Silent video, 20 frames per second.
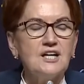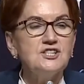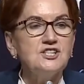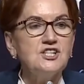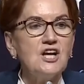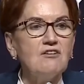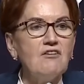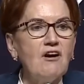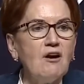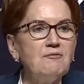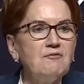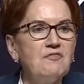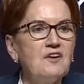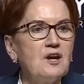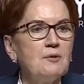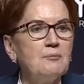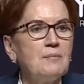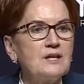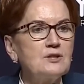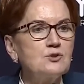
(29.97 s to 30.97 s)
cevap
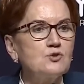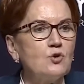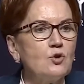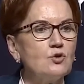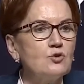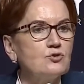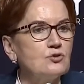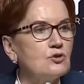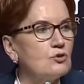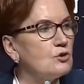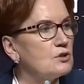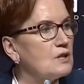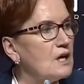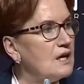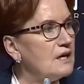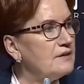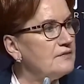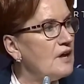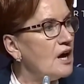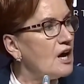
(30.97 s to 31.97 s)
vermek zorunda
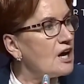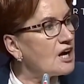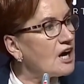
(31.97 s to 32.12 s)
olan